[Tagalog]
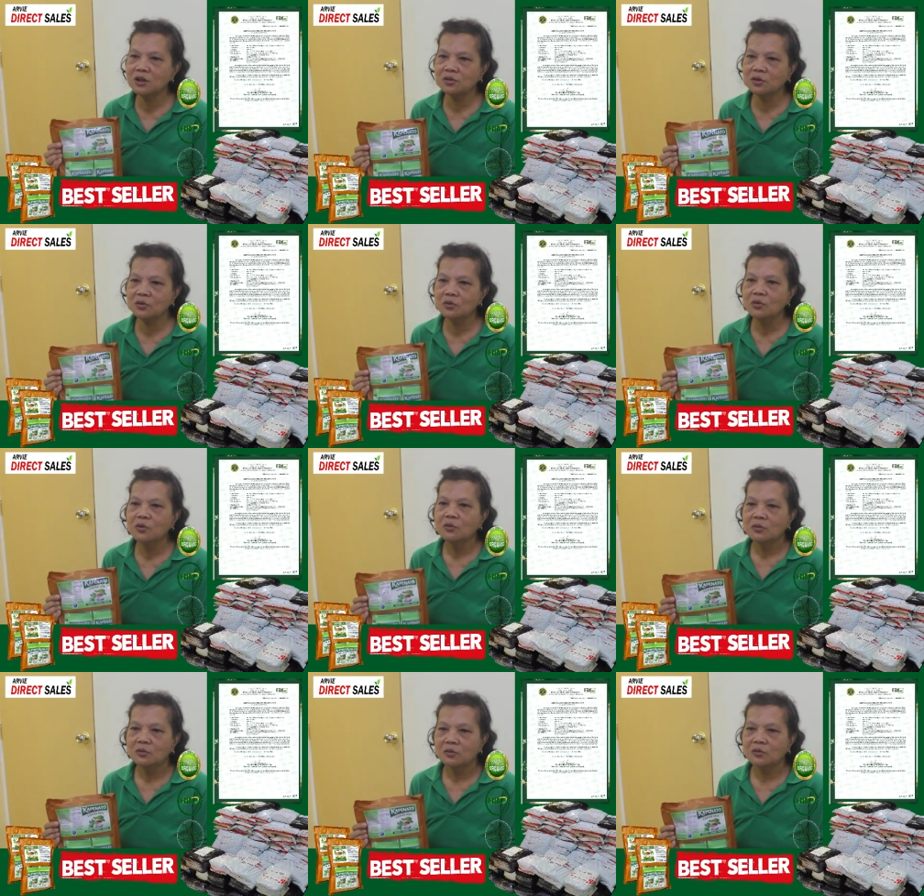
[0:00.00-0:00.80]
May
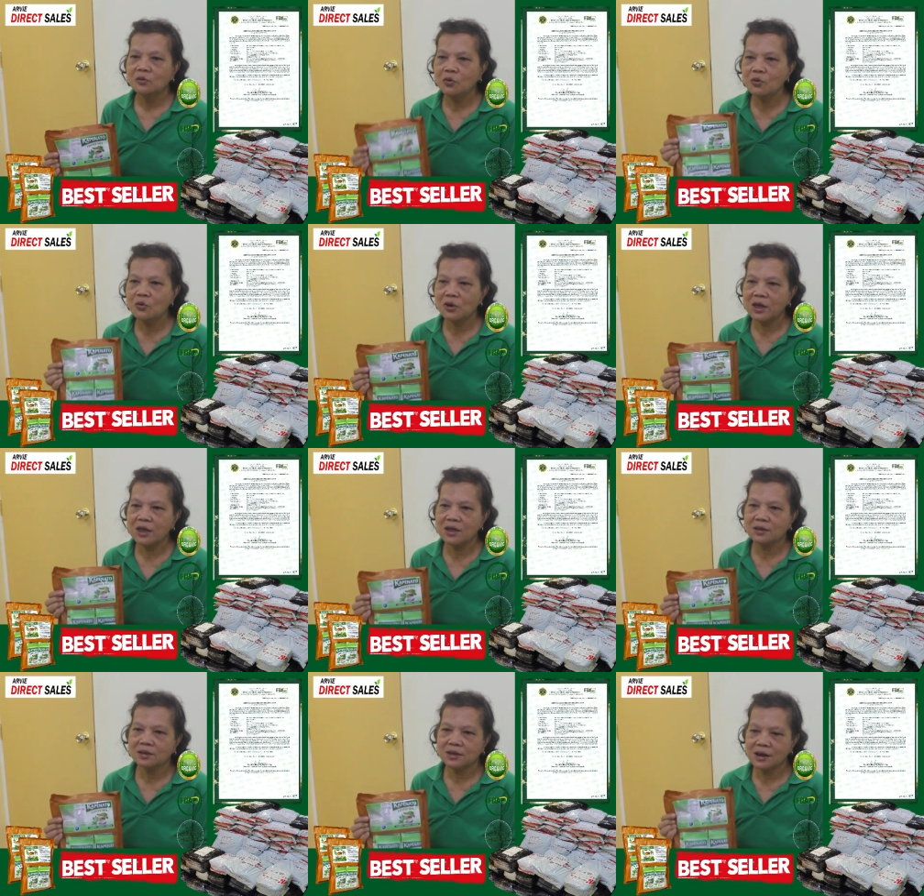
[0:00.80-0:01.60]
enjoy nyo
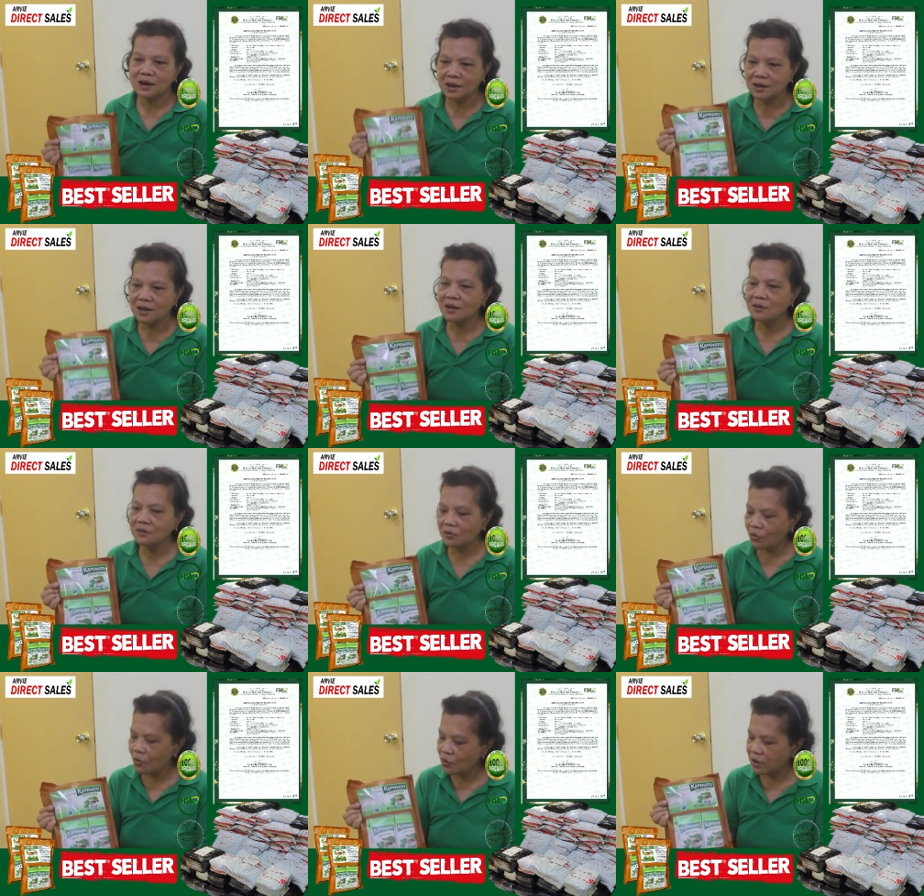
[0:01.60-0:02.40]
pa,
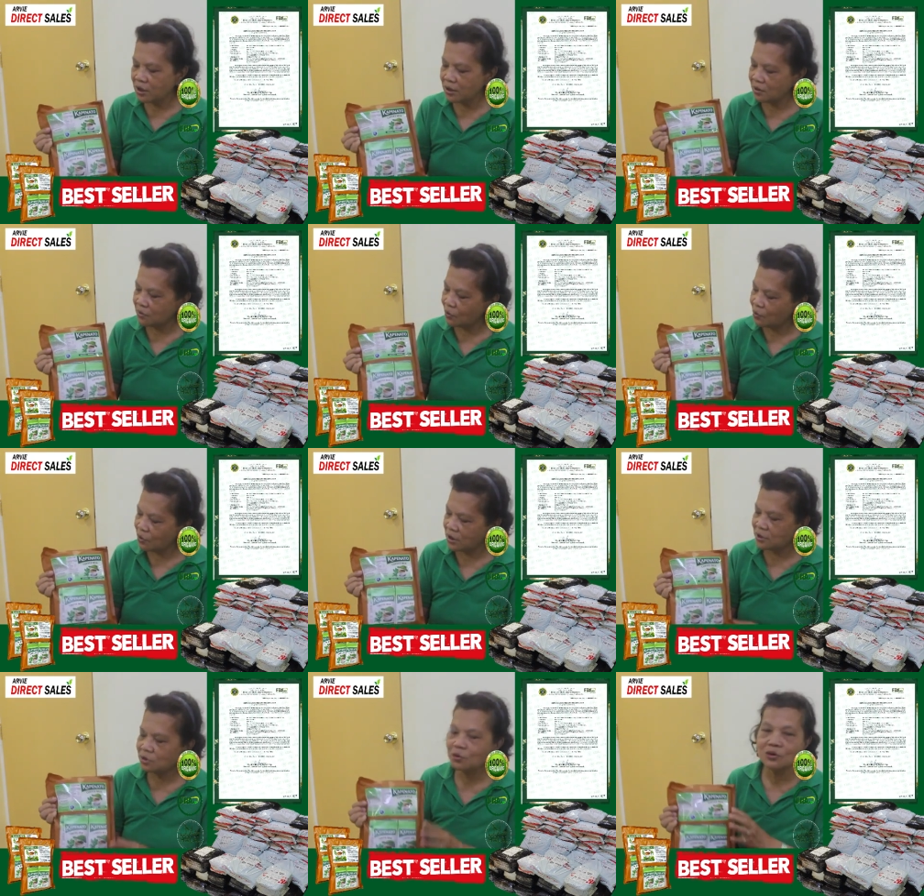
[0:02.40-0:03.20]

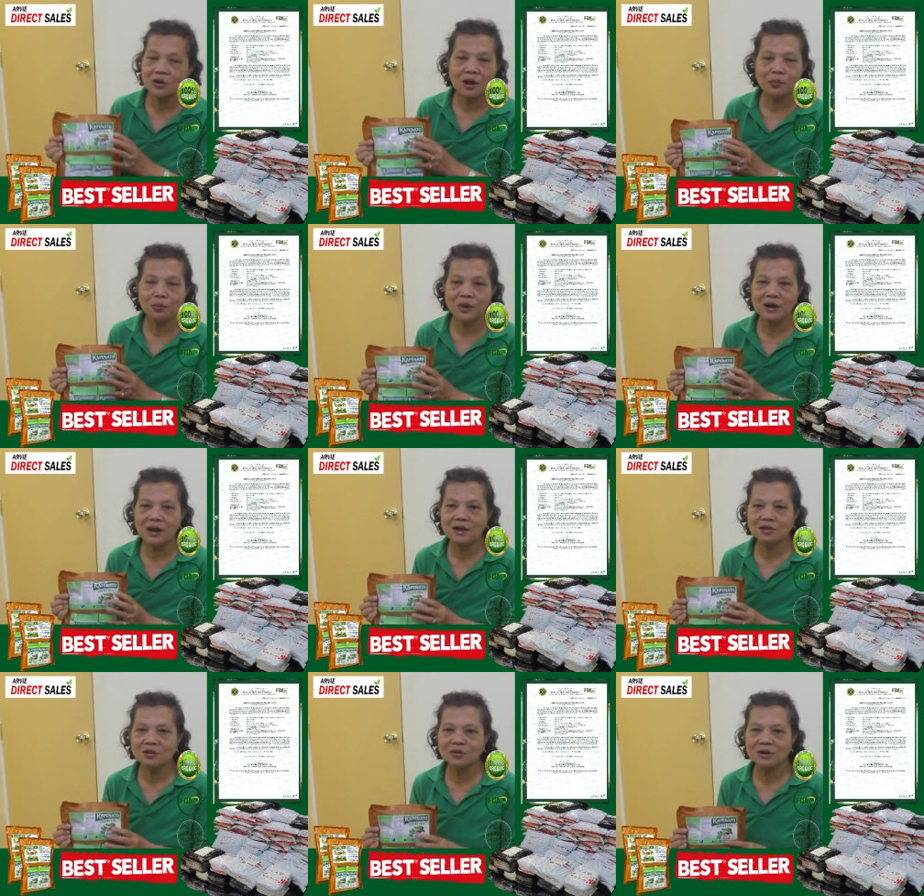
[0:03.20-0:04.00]
mura pa,
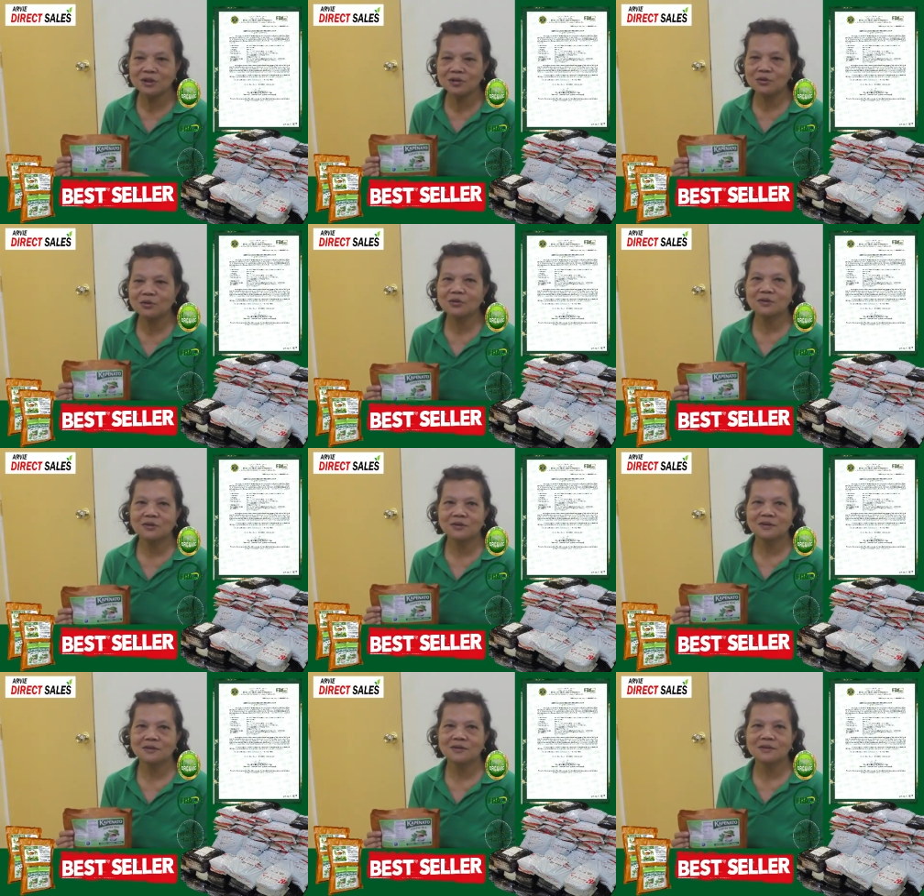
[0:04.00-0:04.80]
masarap
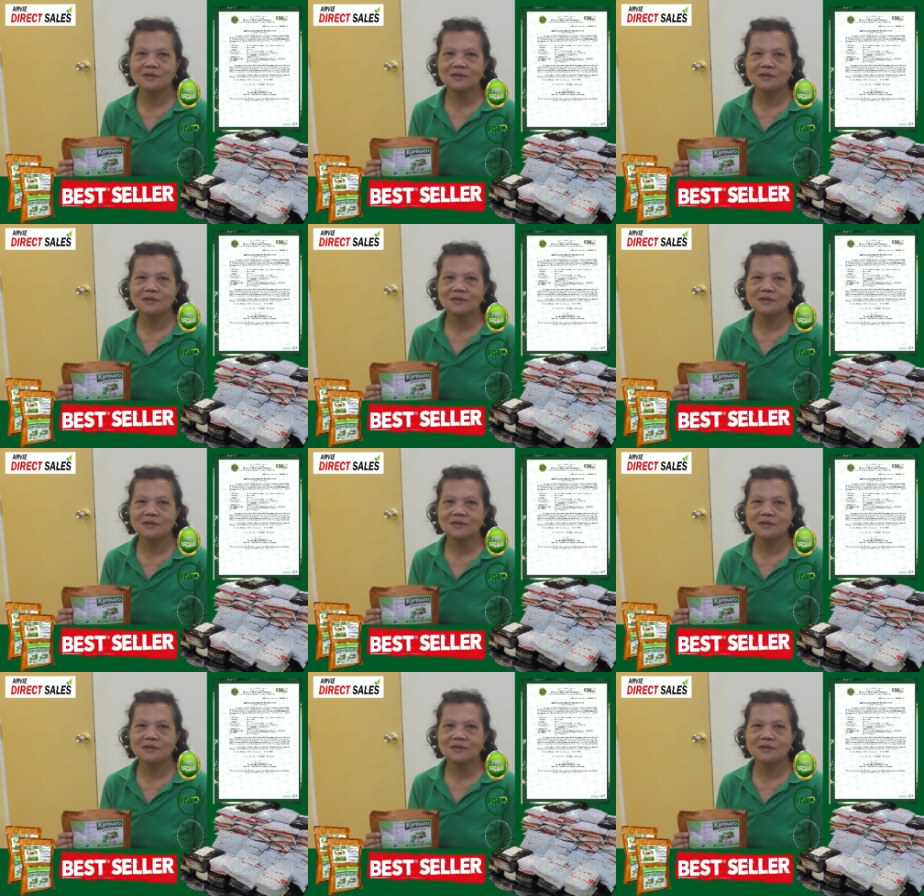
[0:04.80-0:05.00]
pa.